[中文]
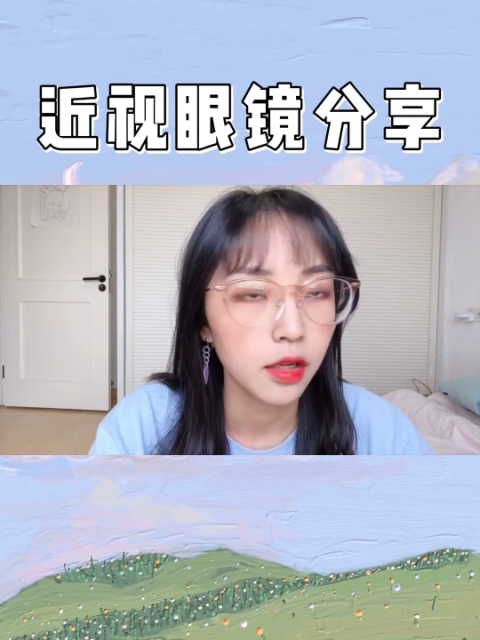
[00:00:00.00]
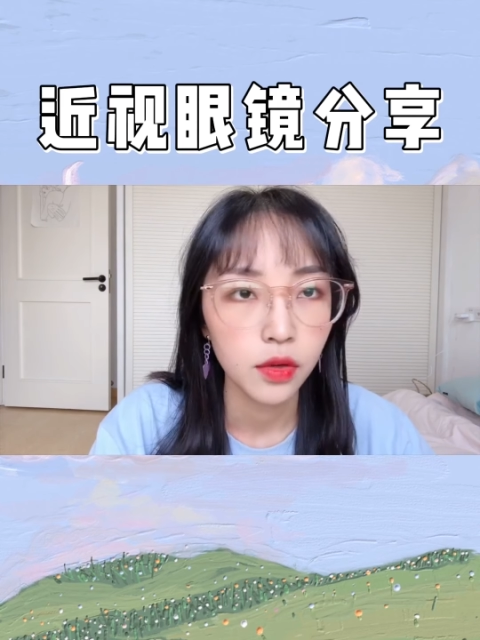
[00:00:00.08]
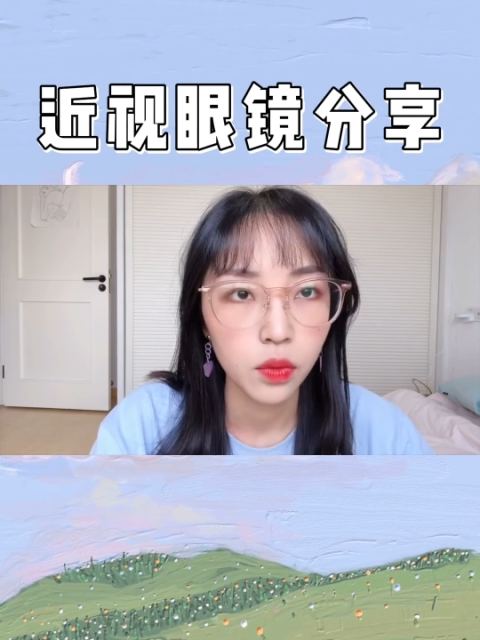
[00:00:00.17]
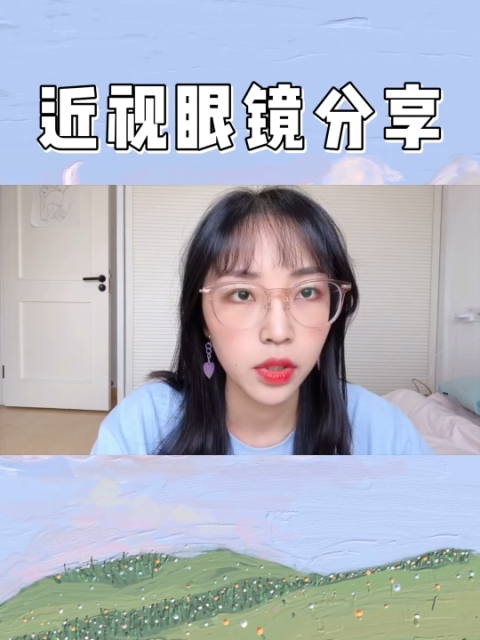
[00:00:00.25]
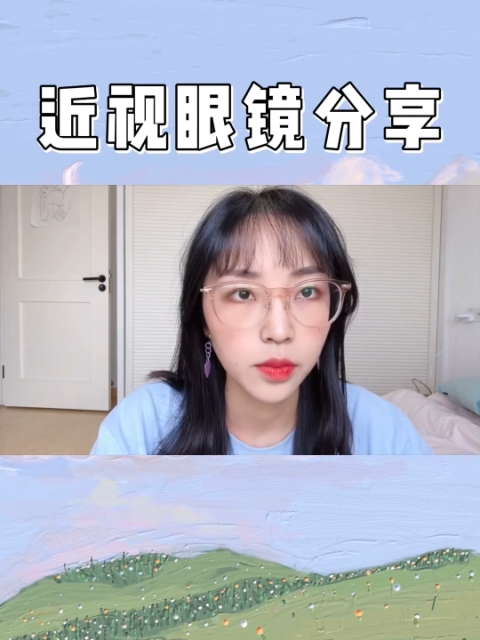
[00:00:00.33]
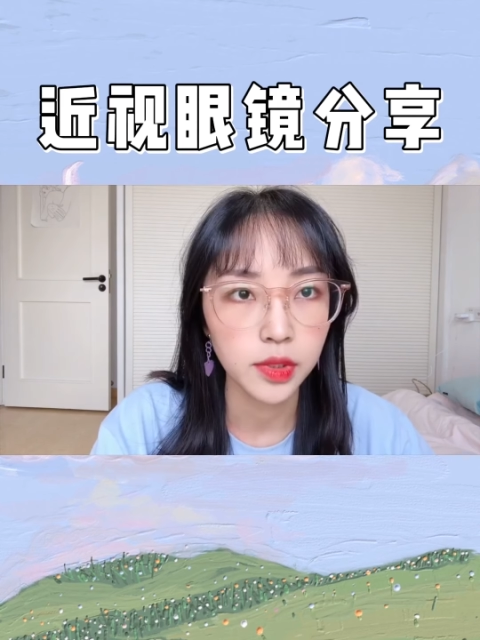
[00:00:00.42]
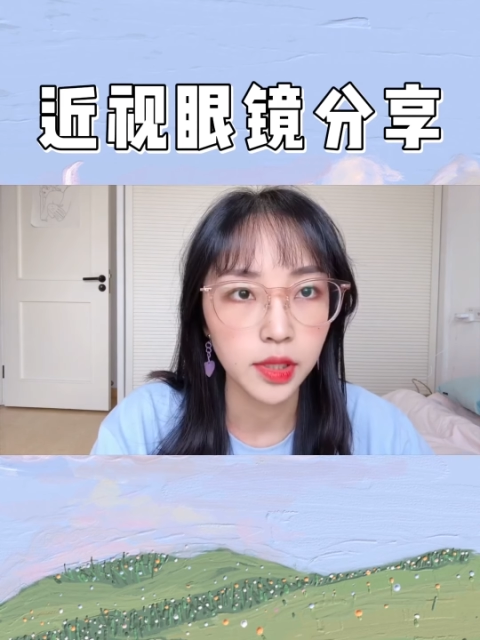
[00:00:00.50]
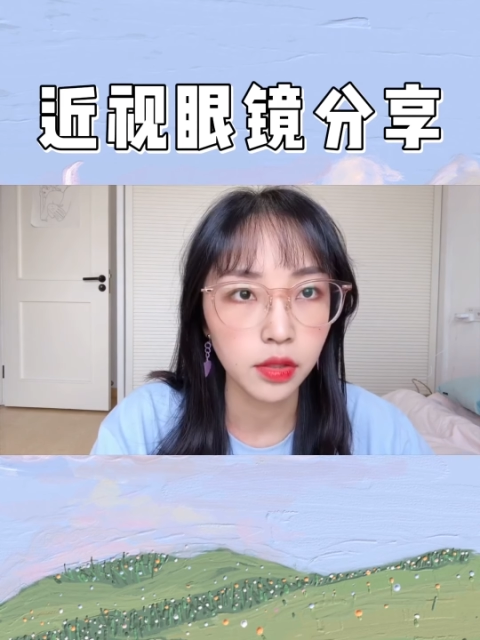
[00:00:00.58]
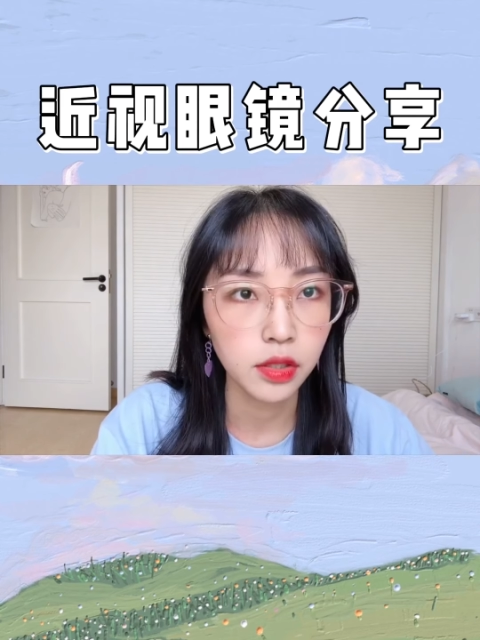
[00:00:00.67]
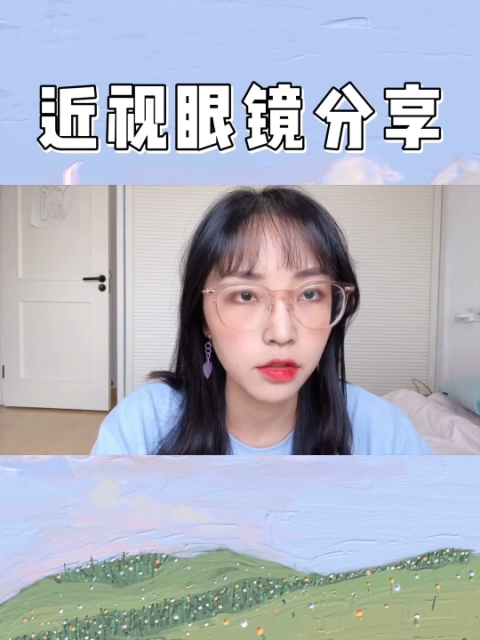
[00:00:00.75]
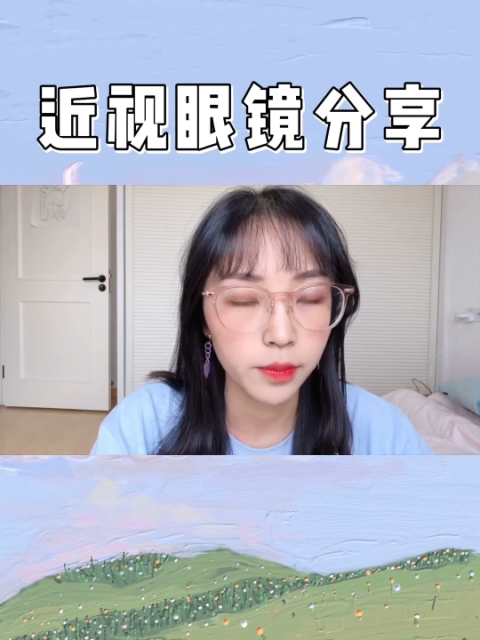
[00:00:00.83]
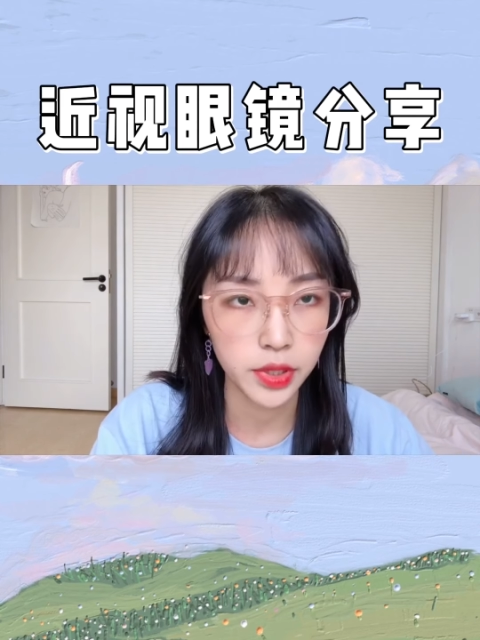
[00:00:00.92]
会比较
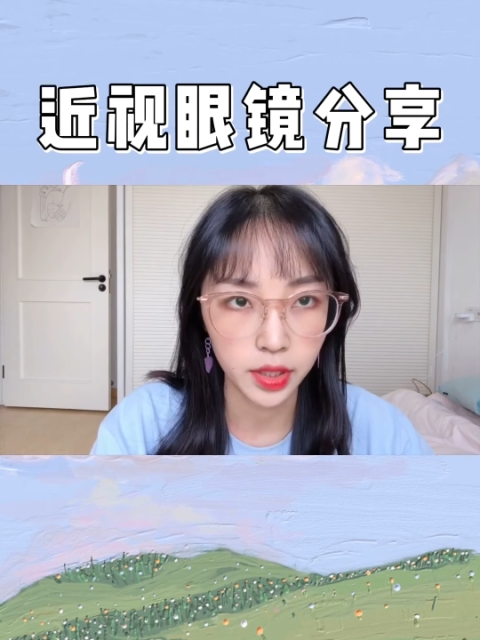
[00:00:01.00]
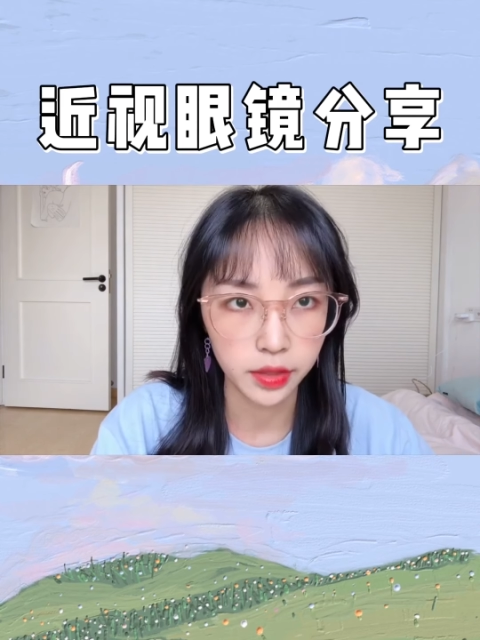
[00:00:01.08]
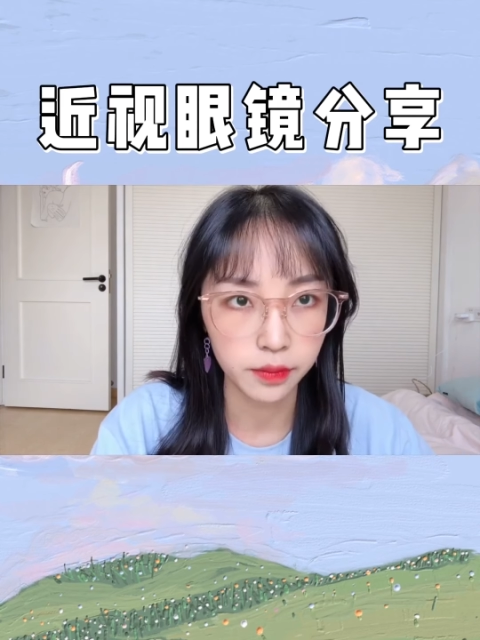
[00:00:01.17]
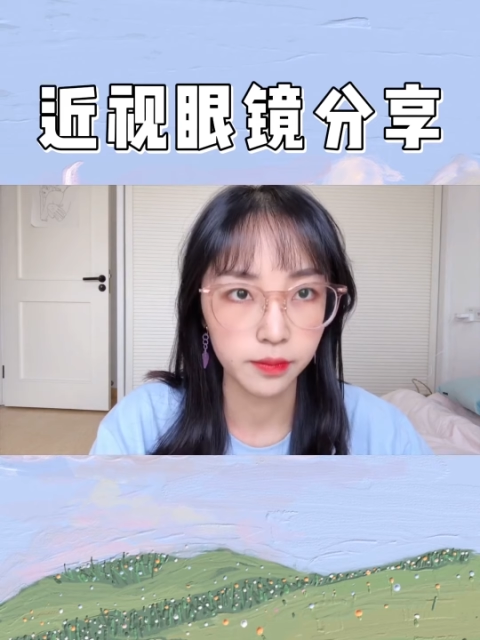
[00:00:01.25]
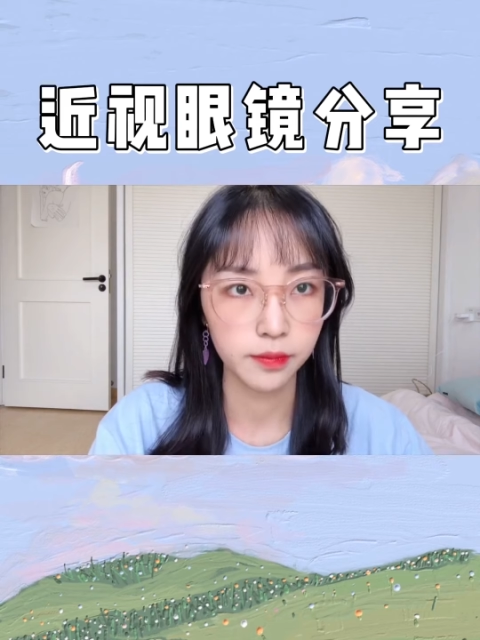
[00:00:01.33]
特别。